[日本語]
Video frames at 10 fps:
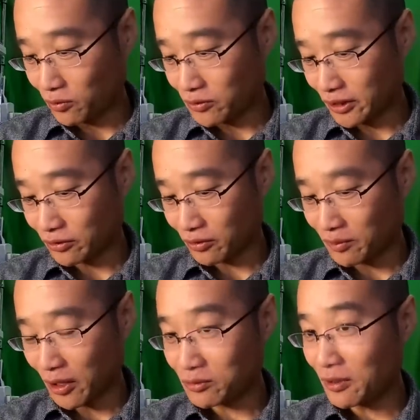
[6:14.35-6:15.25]
A子ちゃんとか
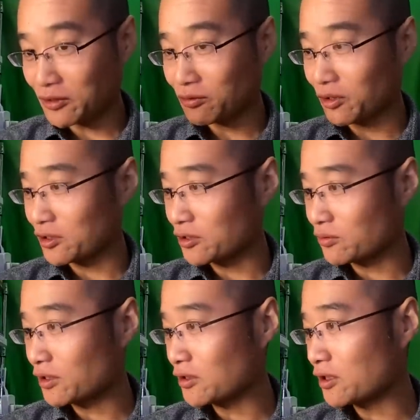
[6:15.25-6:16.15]
〇〇とか言って、
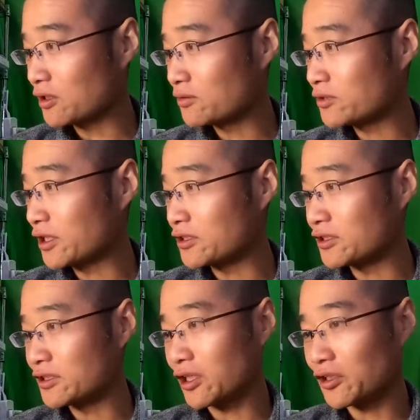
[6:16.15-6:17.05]
そんなやって不正事
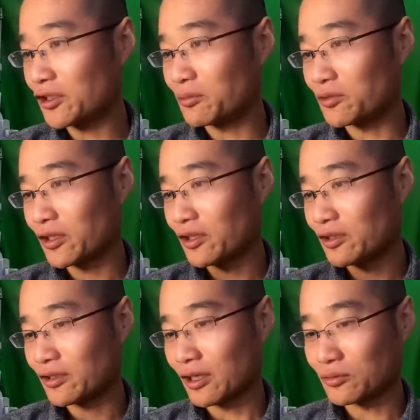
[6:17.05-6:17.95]
にされても
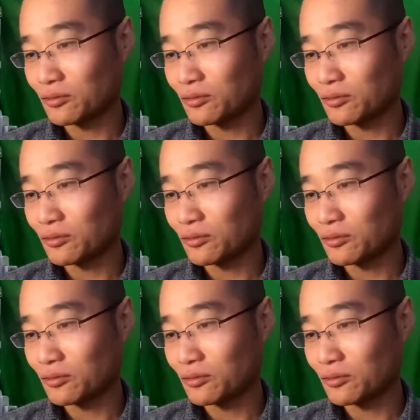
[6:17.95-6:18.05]
ね、